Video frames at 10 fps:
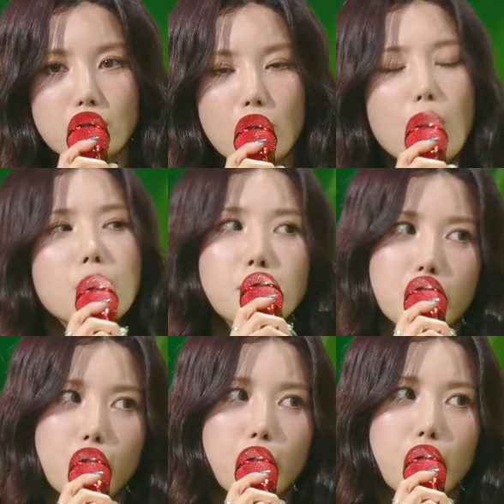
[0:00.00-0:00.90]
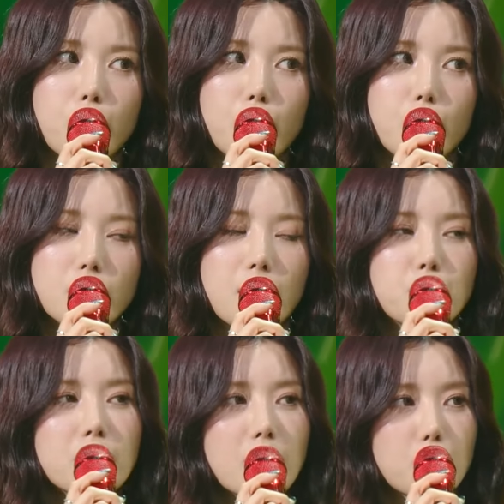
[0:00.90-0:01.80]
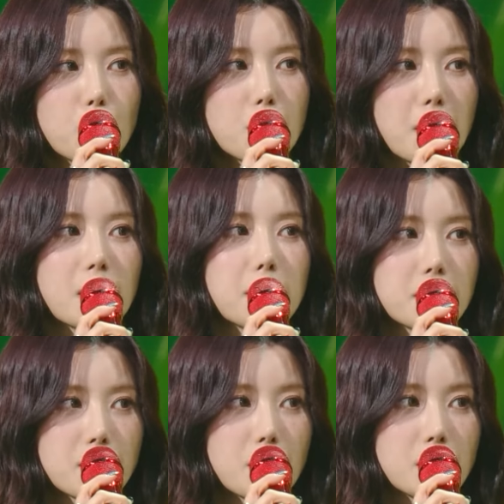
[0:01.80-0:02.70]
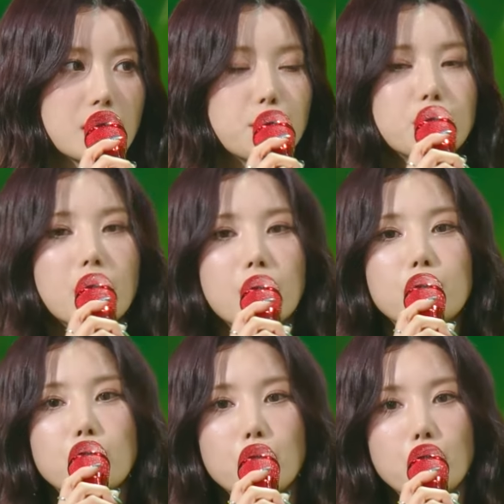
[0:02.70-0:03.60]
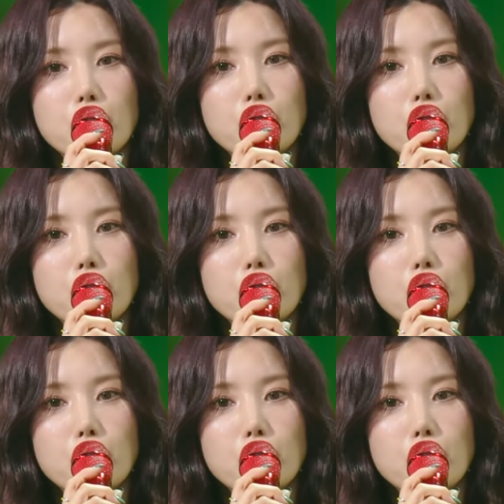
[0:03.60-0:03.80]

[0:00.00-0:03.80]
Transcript: 처음으로 장문의 카톡을 받아봤어요. 그 무대 이후로.